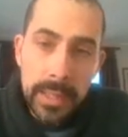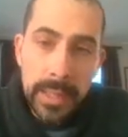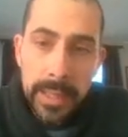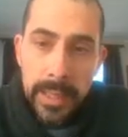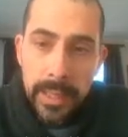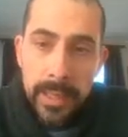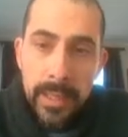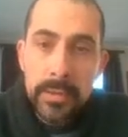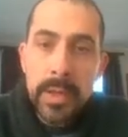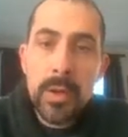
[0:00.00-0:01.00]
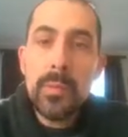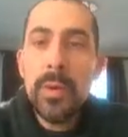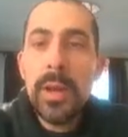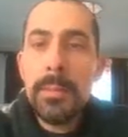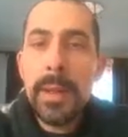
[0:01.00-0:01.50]
que es lo que
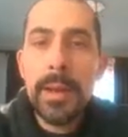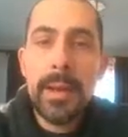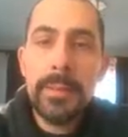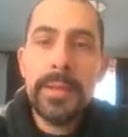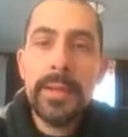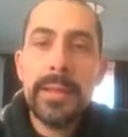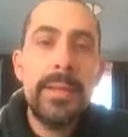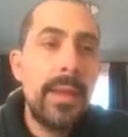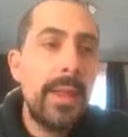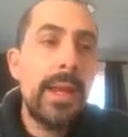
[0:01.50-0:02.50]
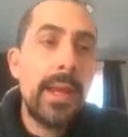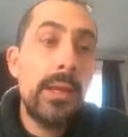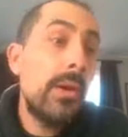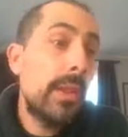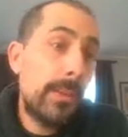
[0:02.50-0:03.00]
acumula la mayor cantidad de
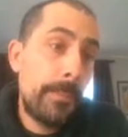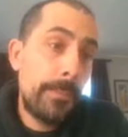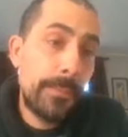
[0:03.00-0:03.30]
alcaloide.